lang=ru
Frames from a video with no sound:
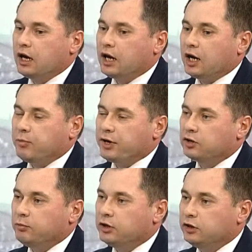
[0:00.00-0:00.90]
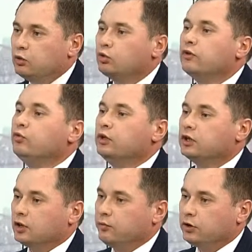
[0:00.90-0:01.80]
а, по крайней мере, дают нулевую
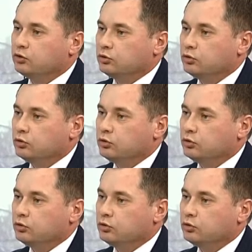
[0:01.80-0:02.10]
рентабельность.